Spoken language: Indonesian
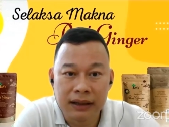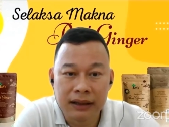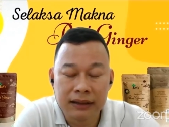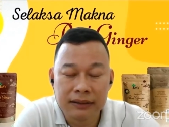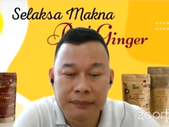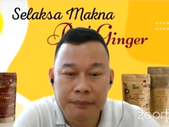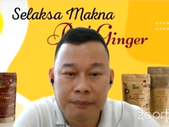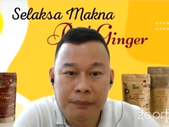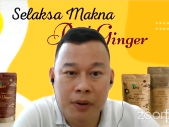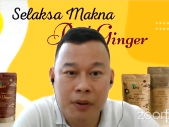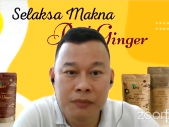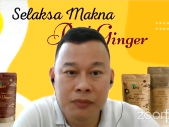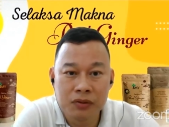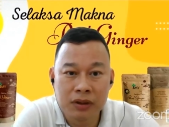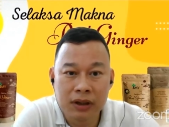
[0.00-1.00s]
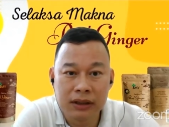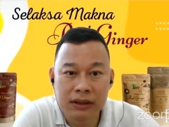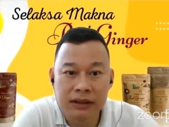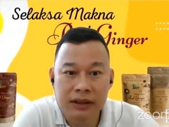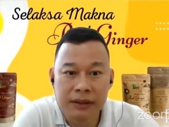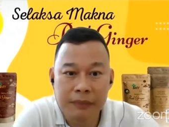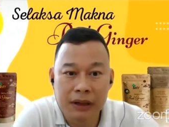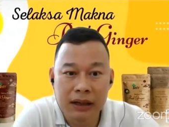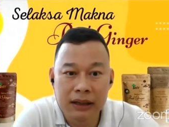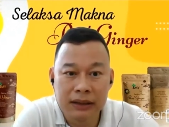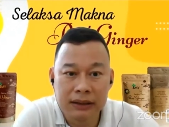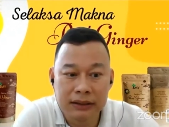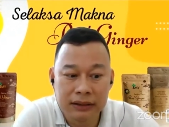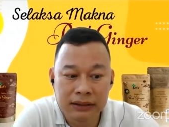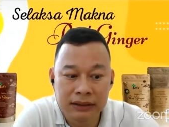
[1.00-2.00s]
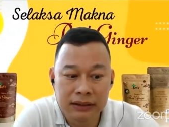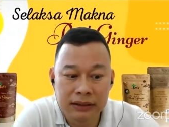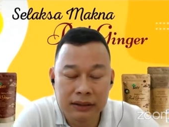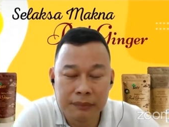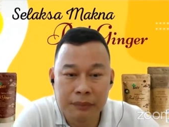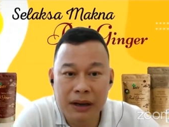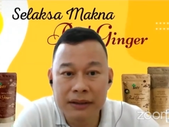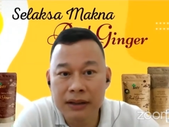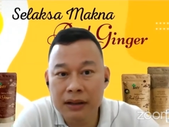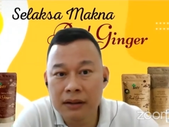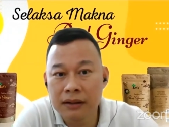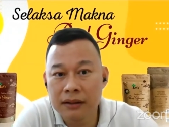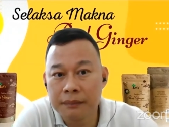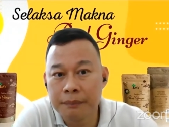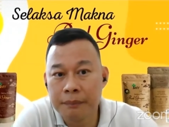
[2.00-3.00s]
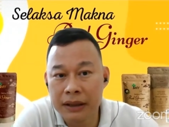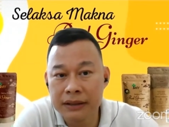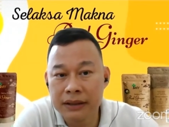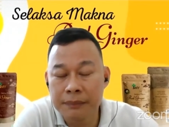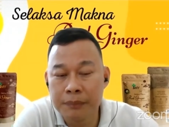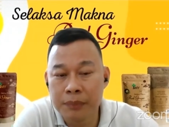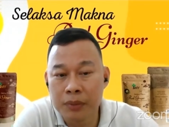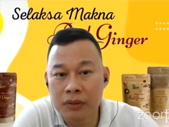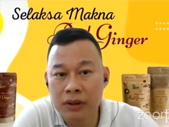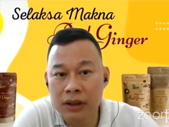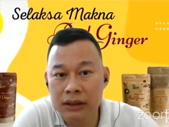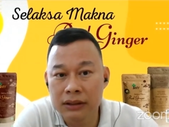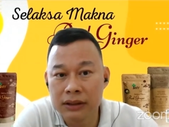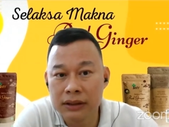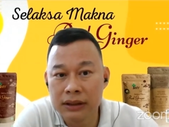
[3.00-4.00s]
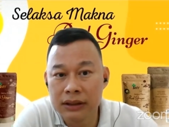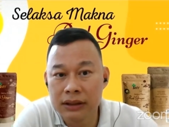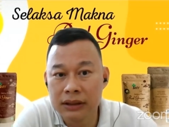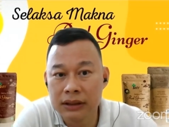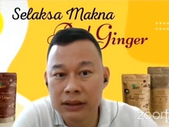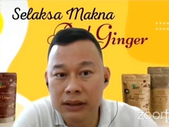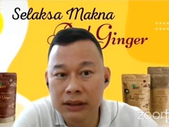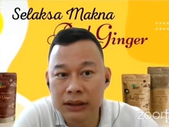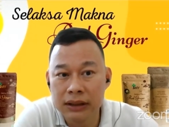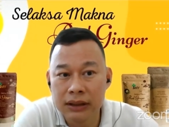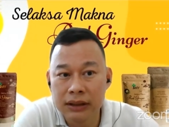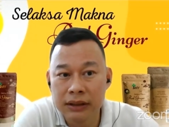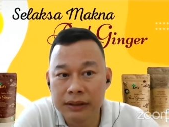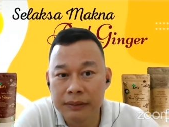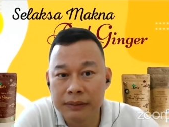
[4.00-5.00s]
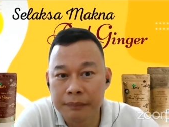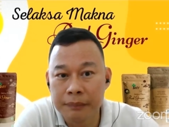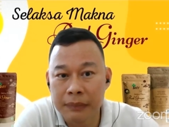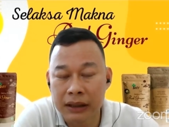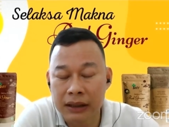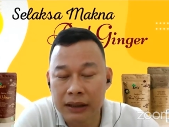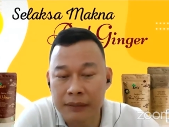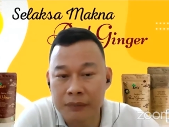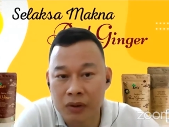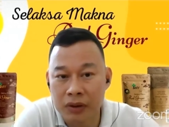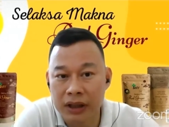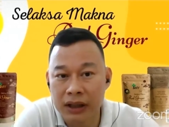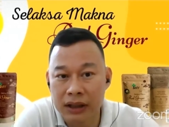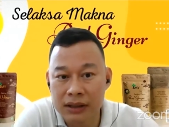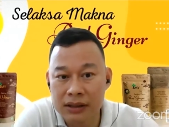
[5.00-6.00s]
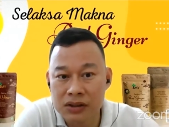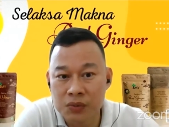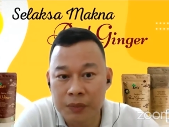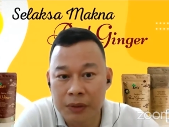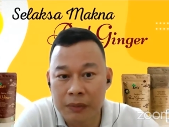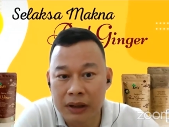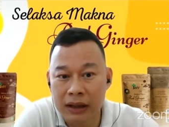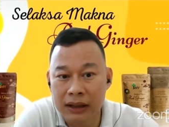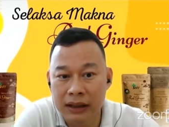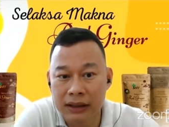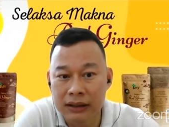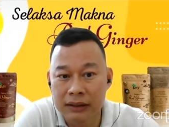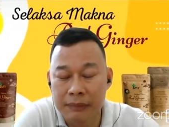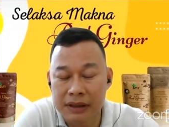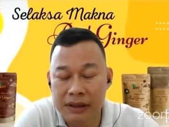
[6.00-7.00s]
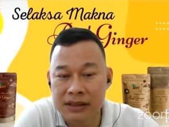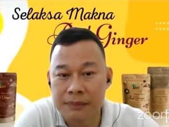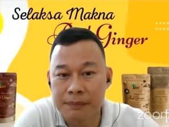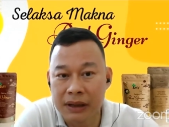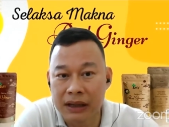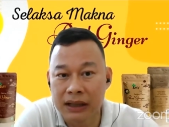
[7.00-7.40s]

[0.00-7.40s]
ya, POM juga diterima. Uh, banyak banyak produk di market modern, supermarket masih